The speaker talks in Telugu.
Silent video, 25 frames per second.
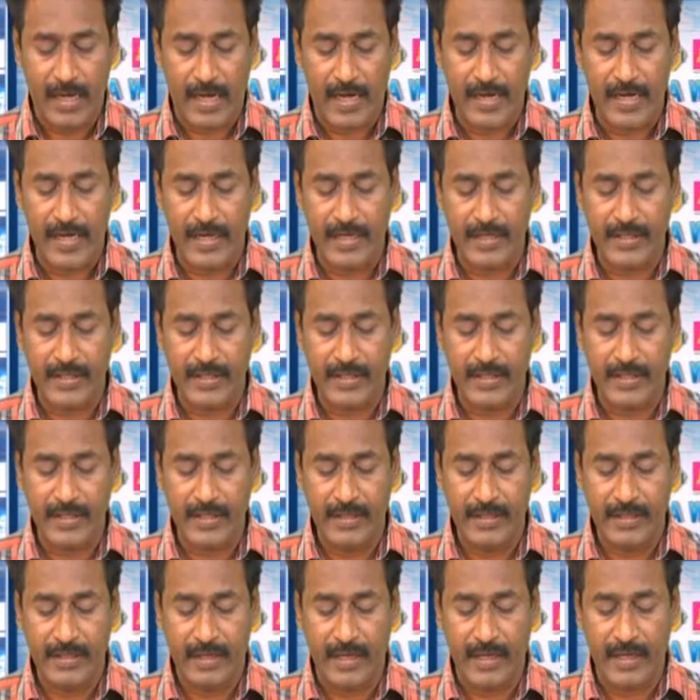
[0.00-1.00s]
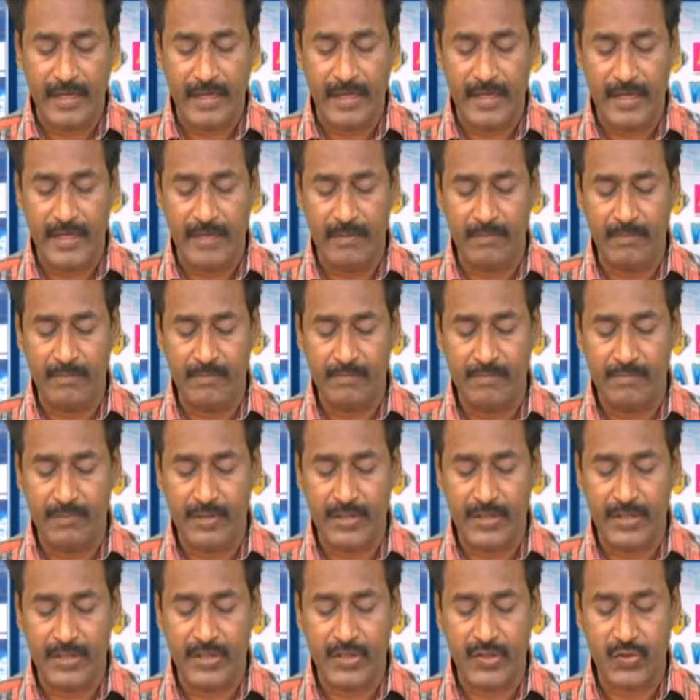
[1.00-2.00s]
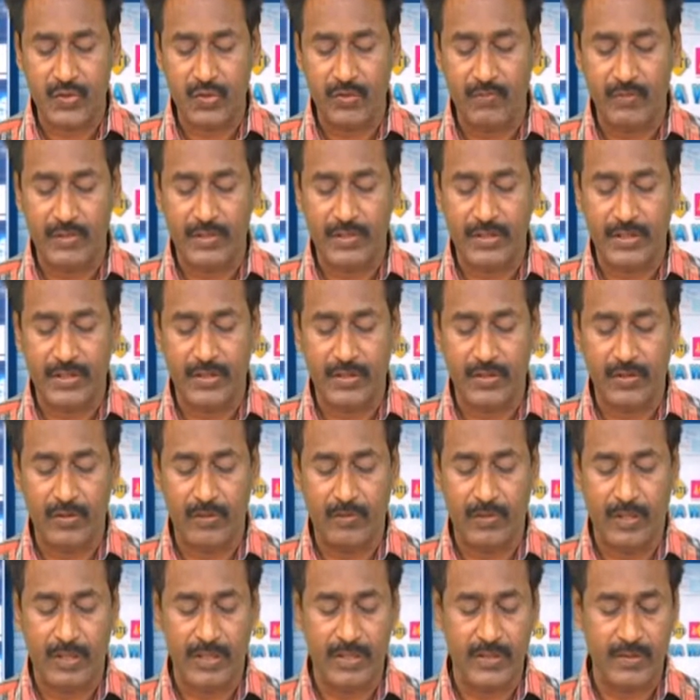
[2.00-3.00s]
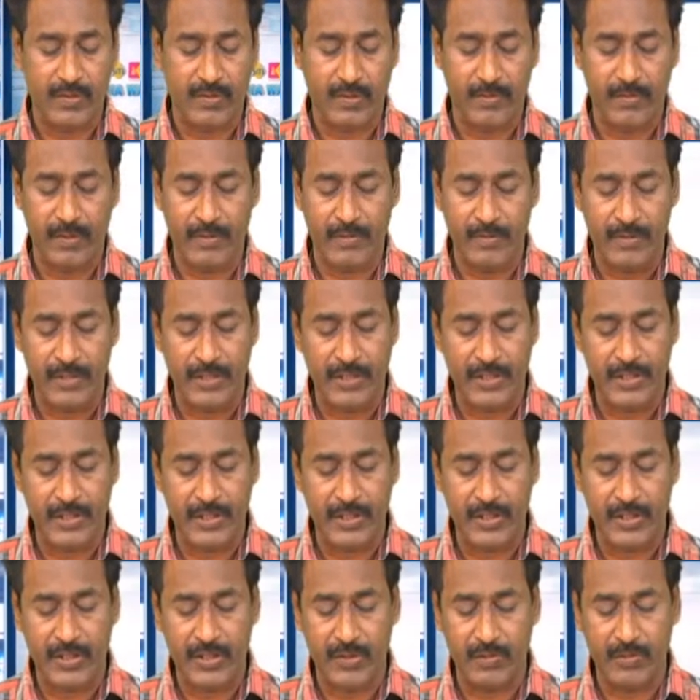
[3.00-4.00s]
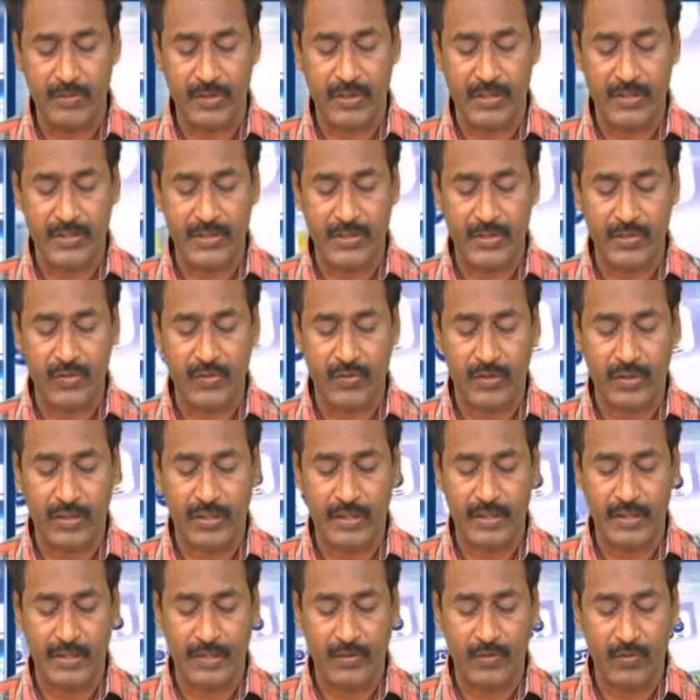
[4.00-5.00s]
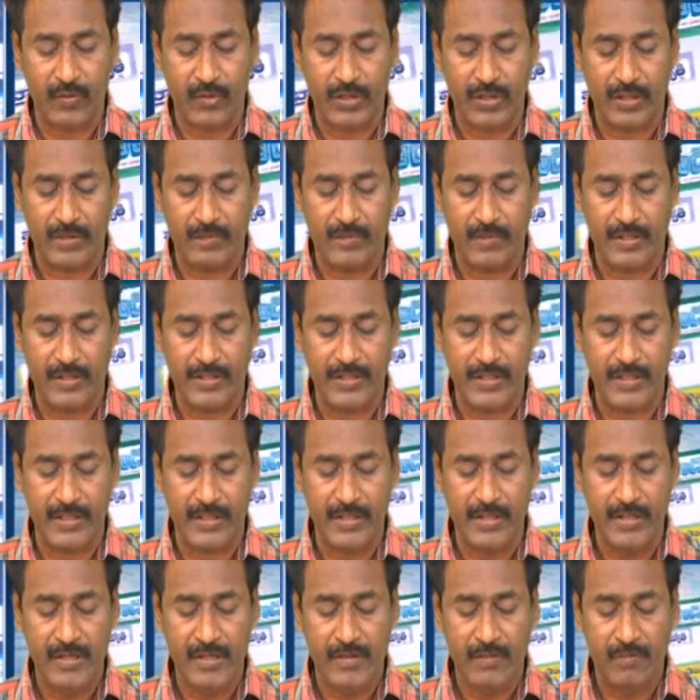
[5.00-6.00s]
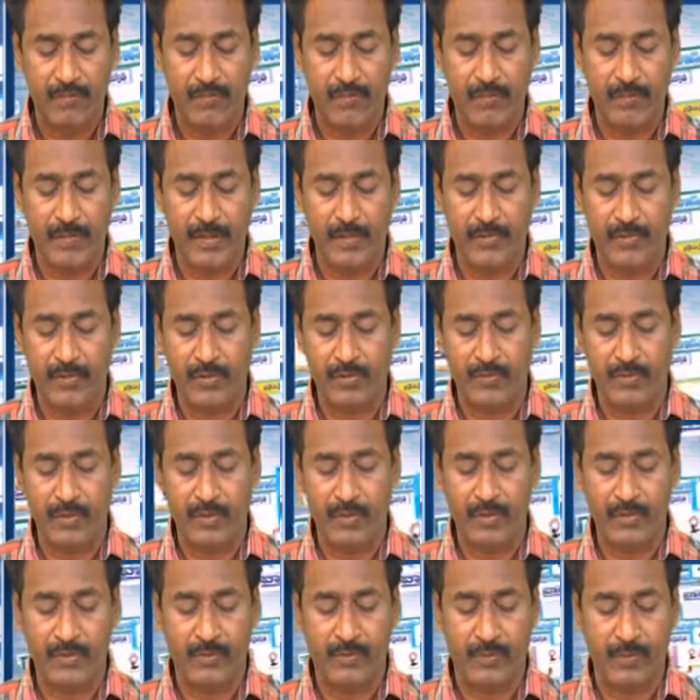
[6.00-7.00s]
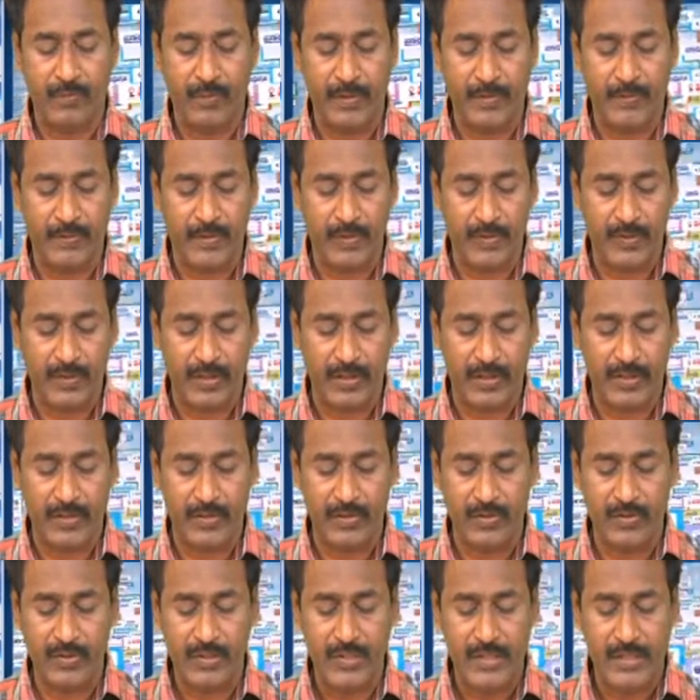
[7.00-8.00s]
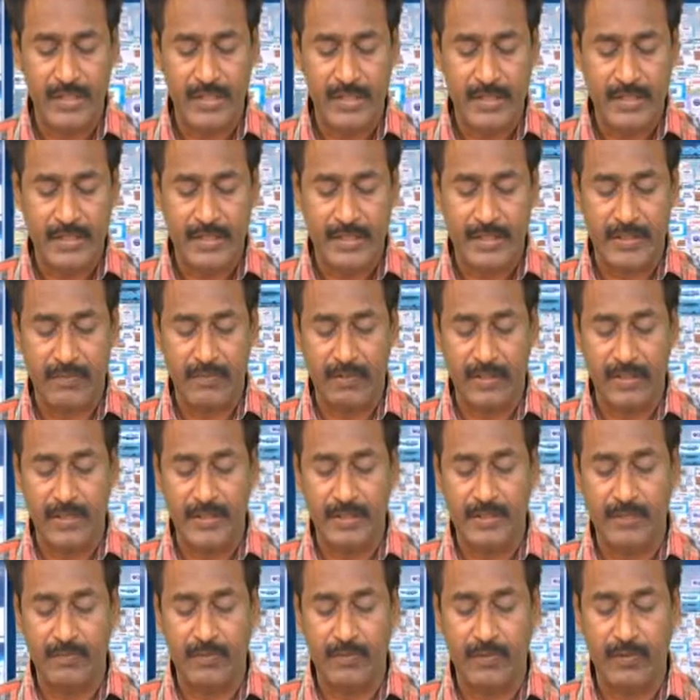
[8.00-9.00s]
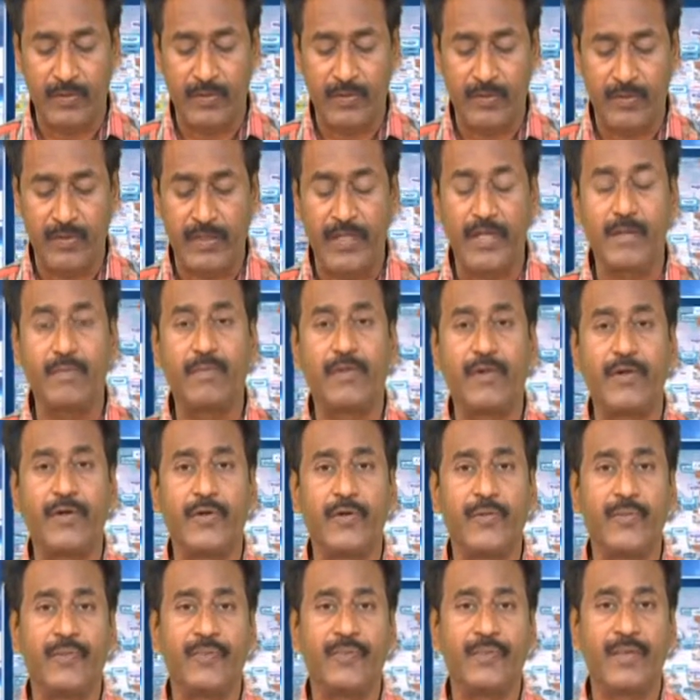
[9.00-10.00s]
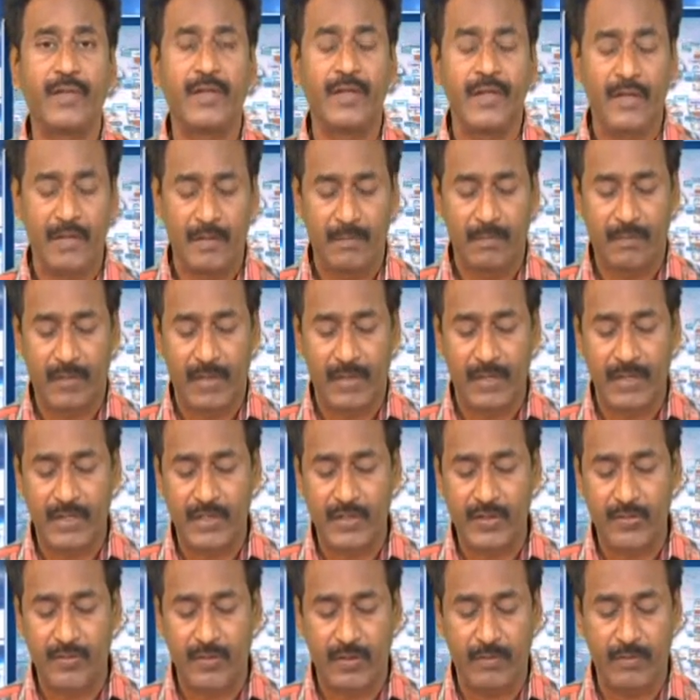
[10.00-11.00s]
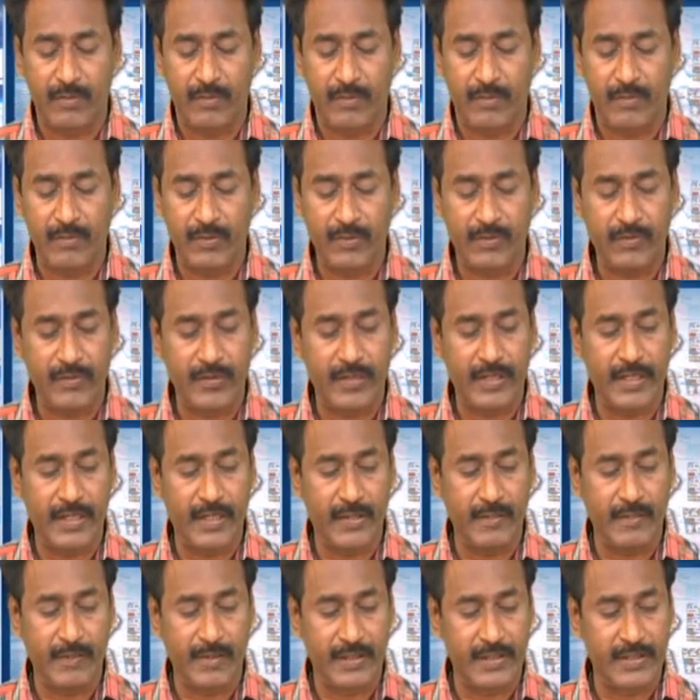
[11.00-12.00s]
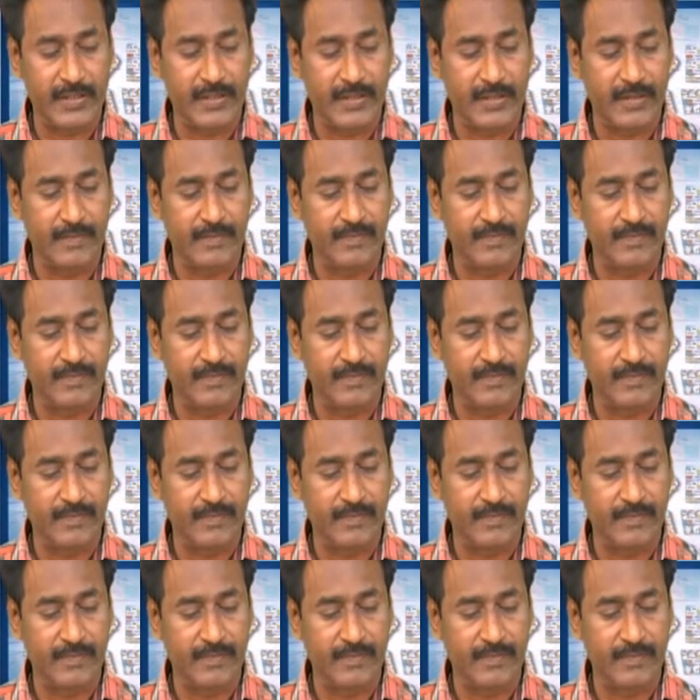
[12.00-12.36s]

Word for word: ఐఐటి ఐఐఎం బిజినెస్ స్కూల్ విద్యార్థులకు భాగస్వామ్యం ఇంటర్న్షిప్గా చేర్చుకోవడానికి కొత్త పాలసీ ముప్పై మూడు మో ముప్పై మూడు జోన్లతో సివరేజీ బోర్డు ఏర్పాటు పళనిస్వామి భవితకు నేడే పరీక్ష